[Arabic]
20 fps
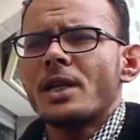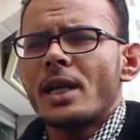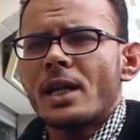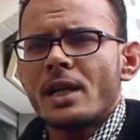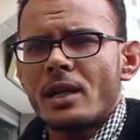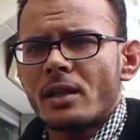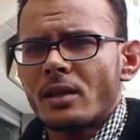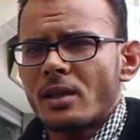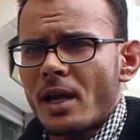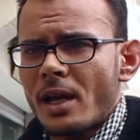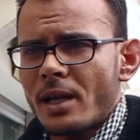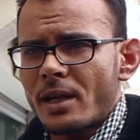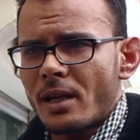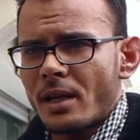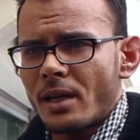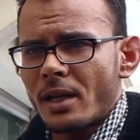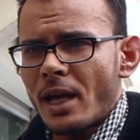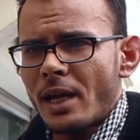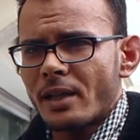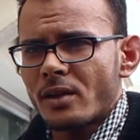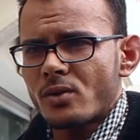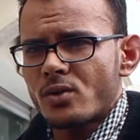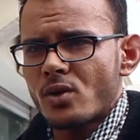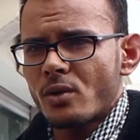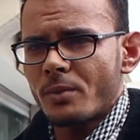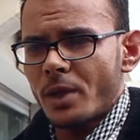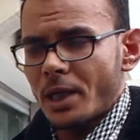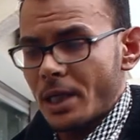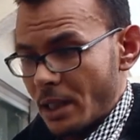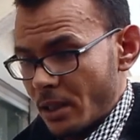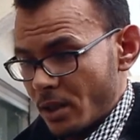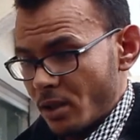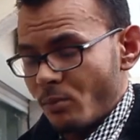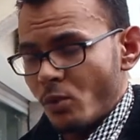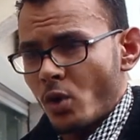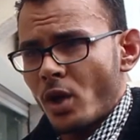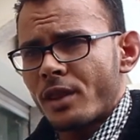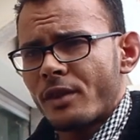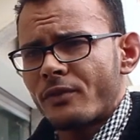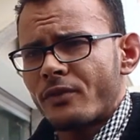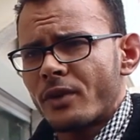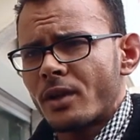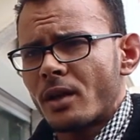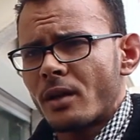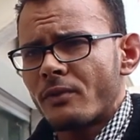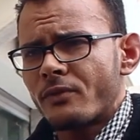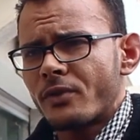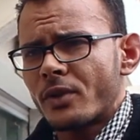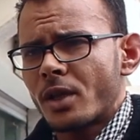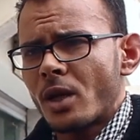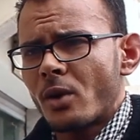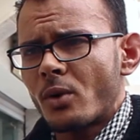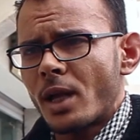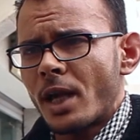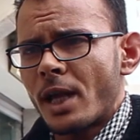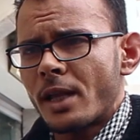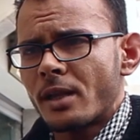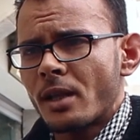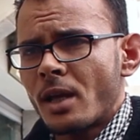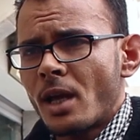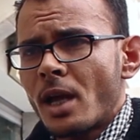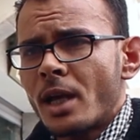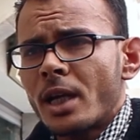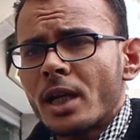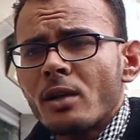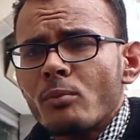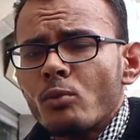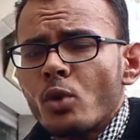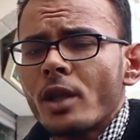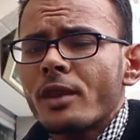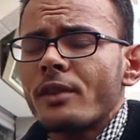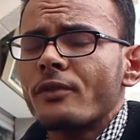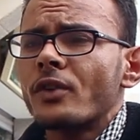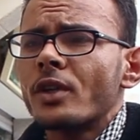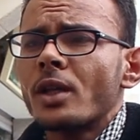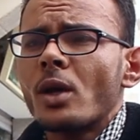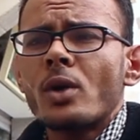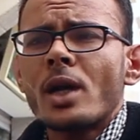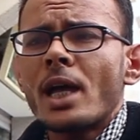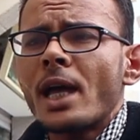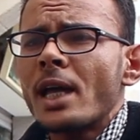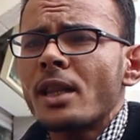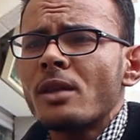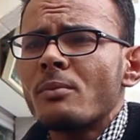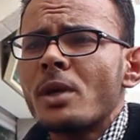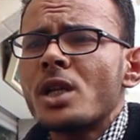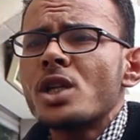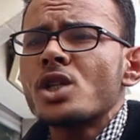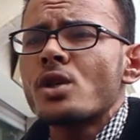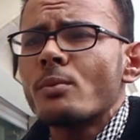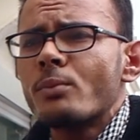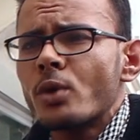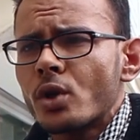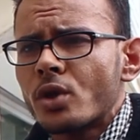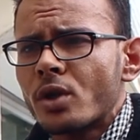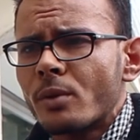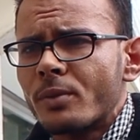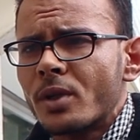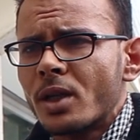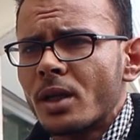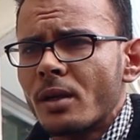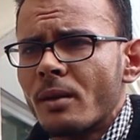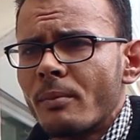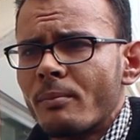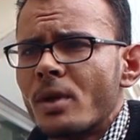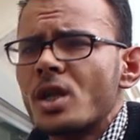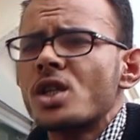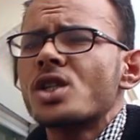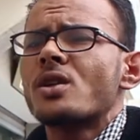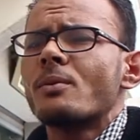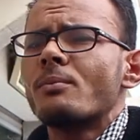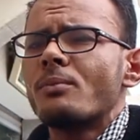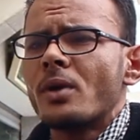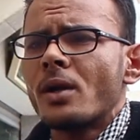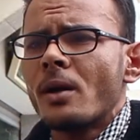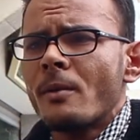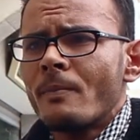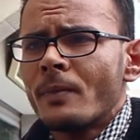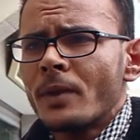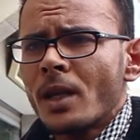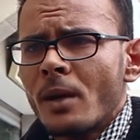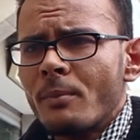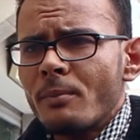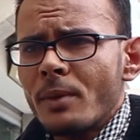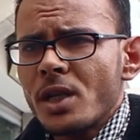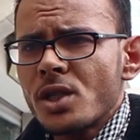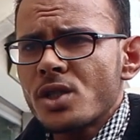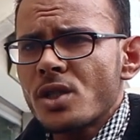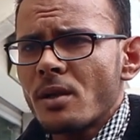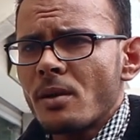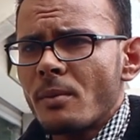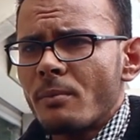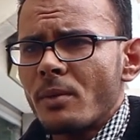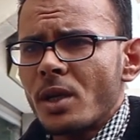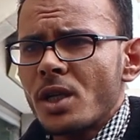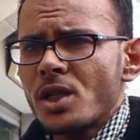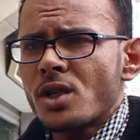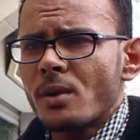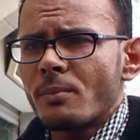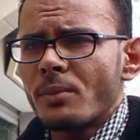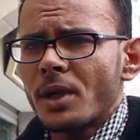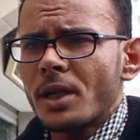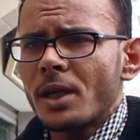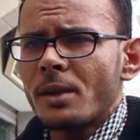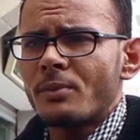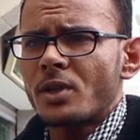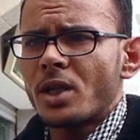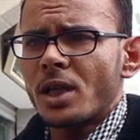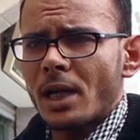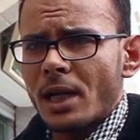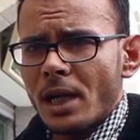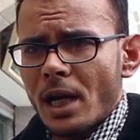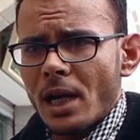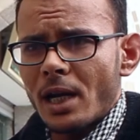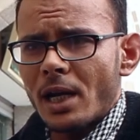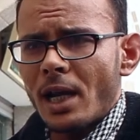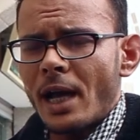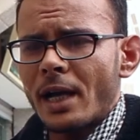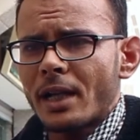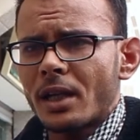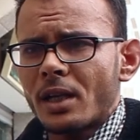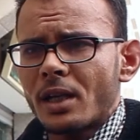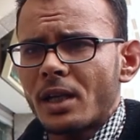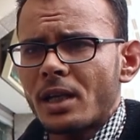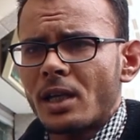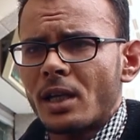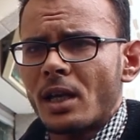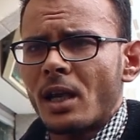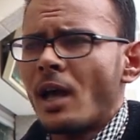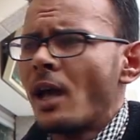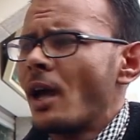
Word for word: لي انا انت انا قاعد نصب عليك انت موظف في الدوله هذه لكن موظف في الدوله هذه مانيش برتبتي مانيش ب... مانيش مانيش بقيمتي الحقيقيه